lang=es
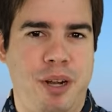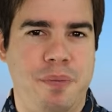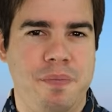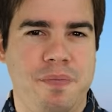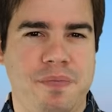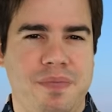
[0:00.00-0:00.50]

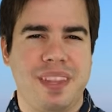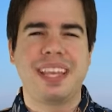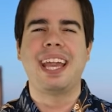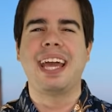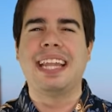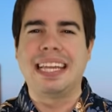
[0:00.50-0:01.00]
Pero
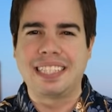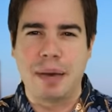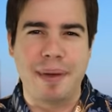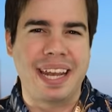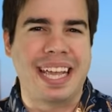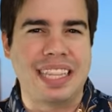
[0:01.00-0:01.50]
¿Queréis
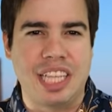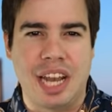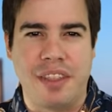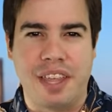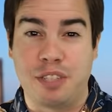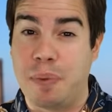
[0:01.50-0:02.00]
saber qué tiene
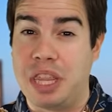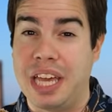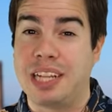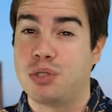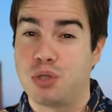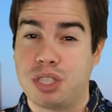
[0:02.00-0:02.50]
de
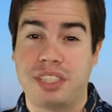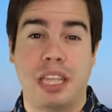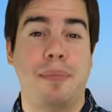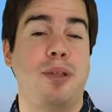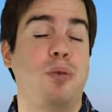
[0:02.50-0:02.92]
especial su sistema